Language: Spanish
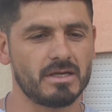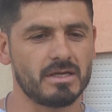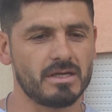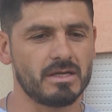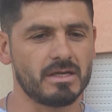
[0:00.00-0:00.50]

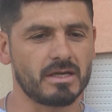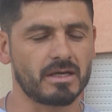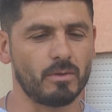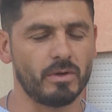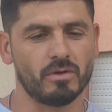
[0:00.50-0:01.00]
y
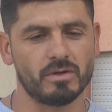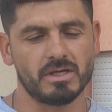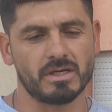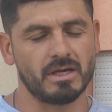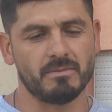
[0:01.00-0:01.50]
que bueno,
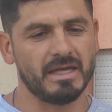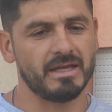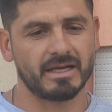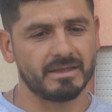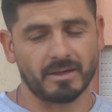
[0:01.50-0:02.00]
y que me
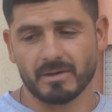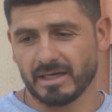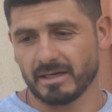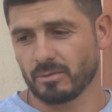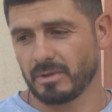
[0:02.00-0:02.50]
dejen
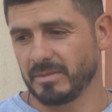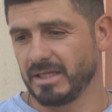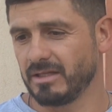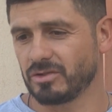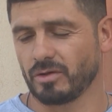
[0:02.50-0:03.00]
trabajar,
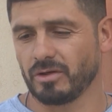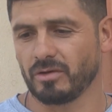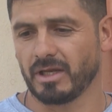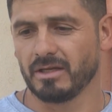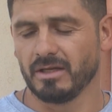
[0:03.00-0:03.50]
obviamente. Yo
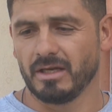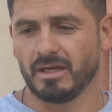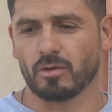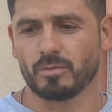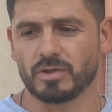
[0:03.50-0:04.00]
creo que
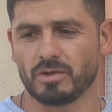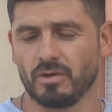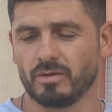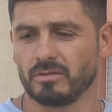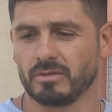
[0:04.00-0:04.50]
la
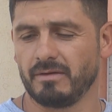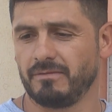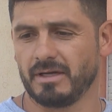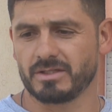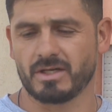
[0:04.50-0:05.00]
comisión, el
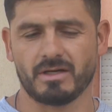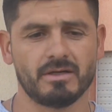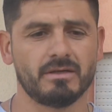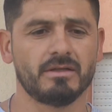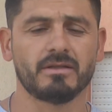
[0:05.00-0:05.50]

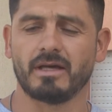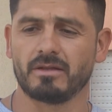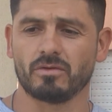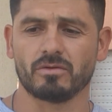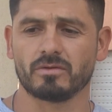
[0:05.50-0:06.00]
facha, el
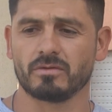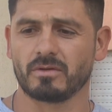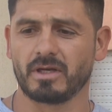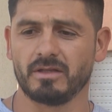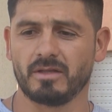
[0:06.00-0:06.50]
tato,
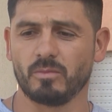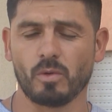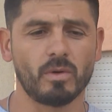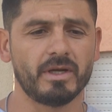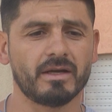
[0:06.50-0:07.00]
gente
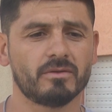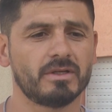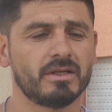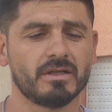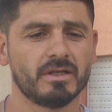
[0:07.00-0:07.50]
muy buena,
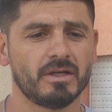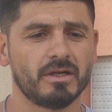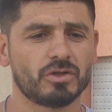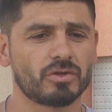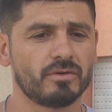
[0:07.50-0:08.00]
donde
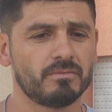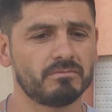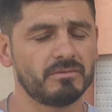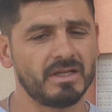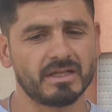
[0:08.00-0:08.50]
ellos
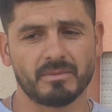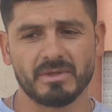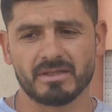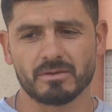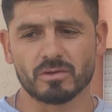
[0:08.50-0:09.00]

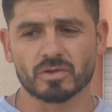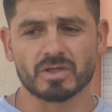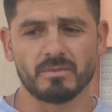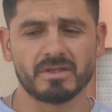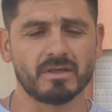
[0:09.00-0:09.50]
directamente no
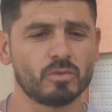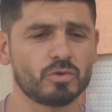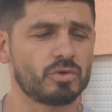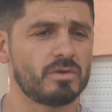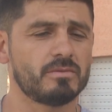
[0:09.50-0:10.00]
se meten
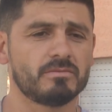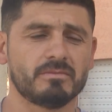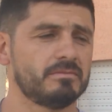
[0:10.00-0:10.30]
mucho,